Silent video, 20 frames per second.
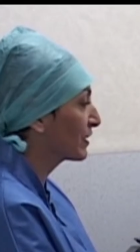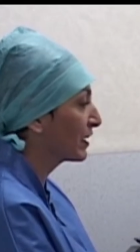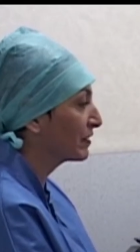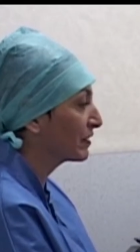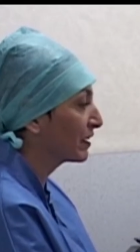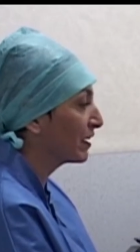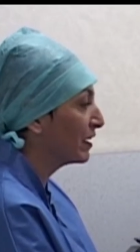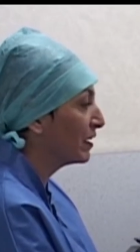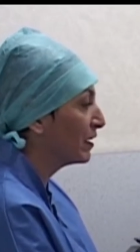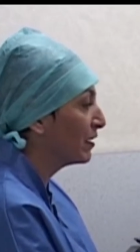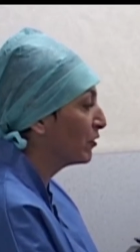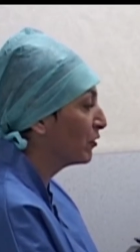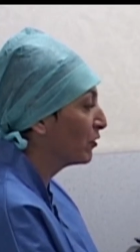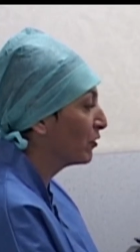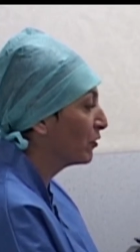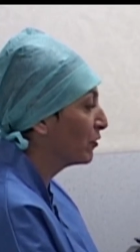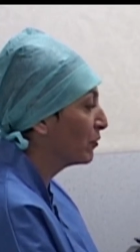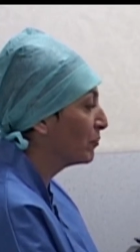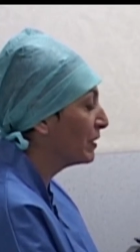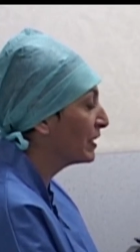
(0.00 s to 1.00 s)
très très
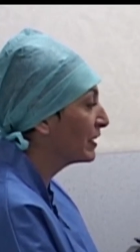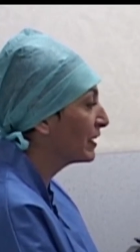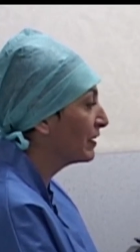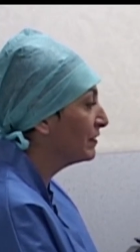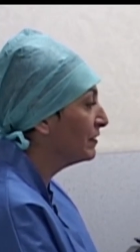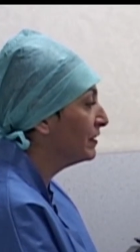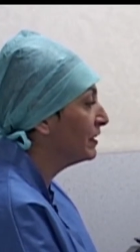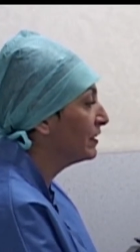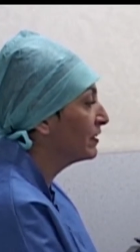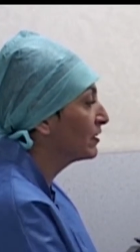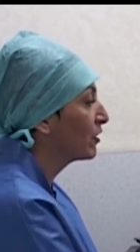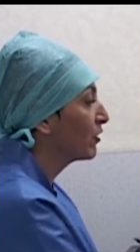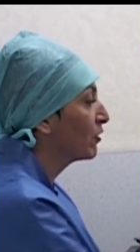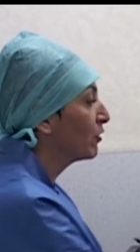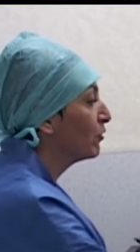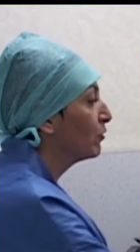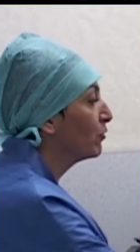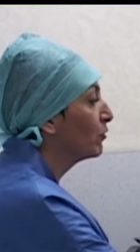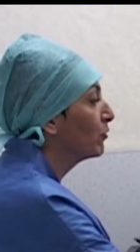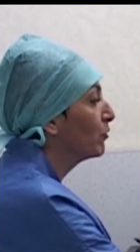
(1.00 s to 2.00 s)
euh, mécanique.
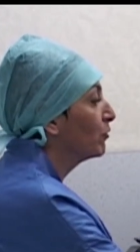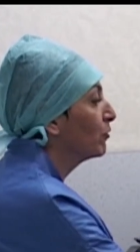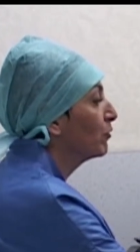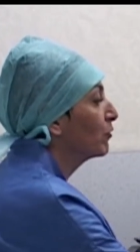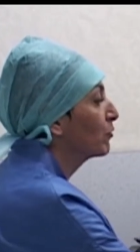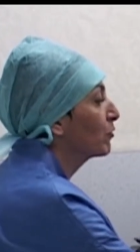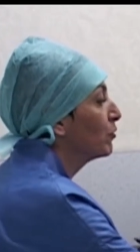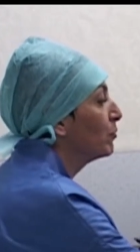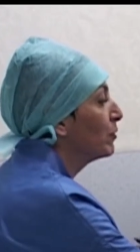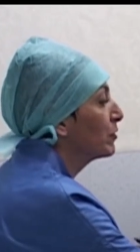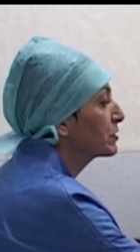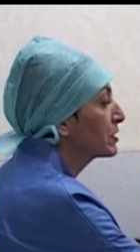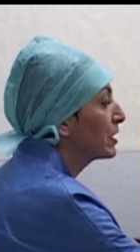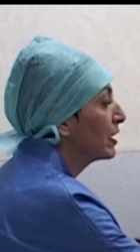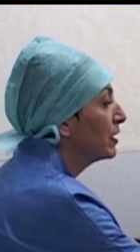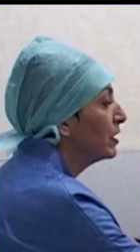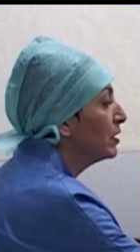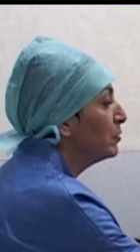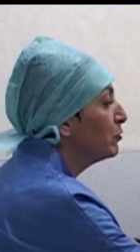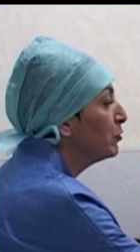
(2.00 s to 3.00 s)
On,
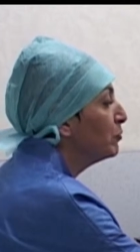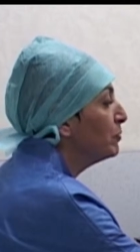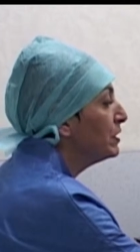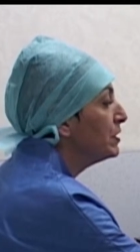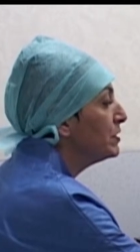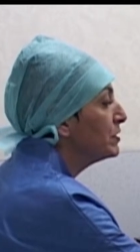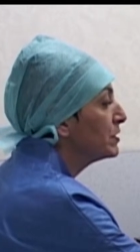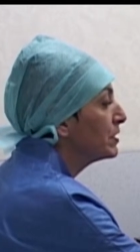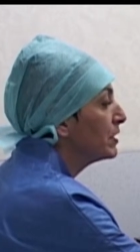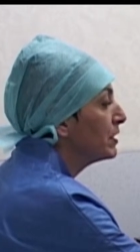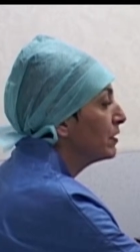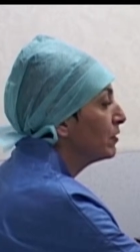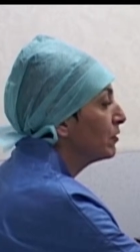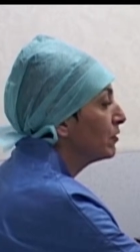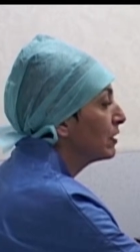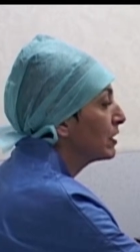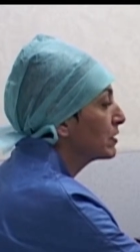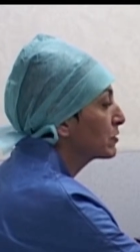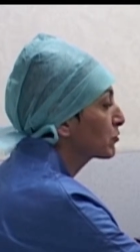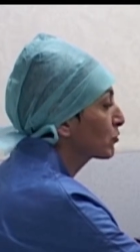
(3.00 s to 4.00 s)
commence à
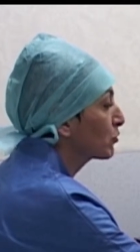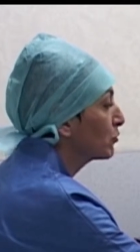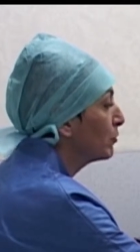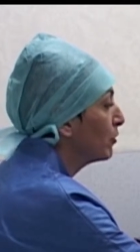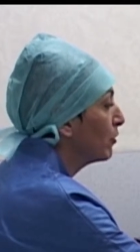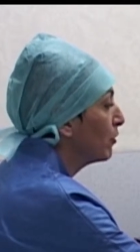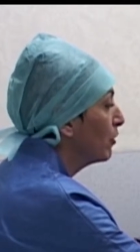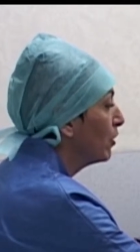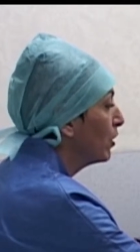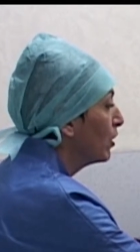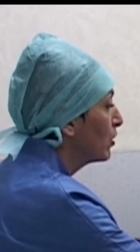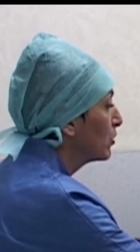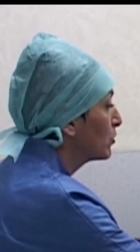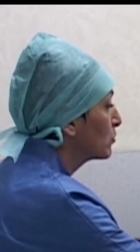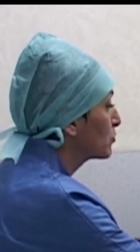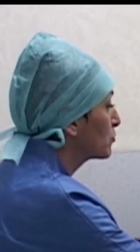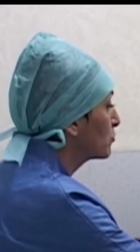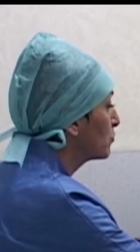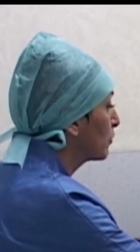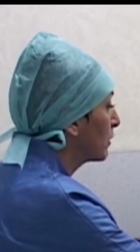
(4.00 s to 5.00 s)
immobiliser euh, l'instrument
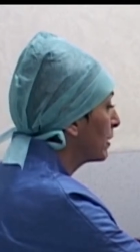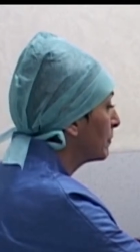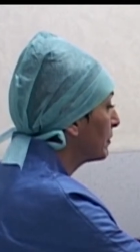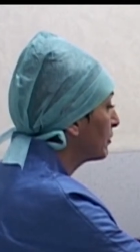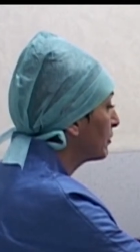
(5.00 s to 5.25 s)
sur la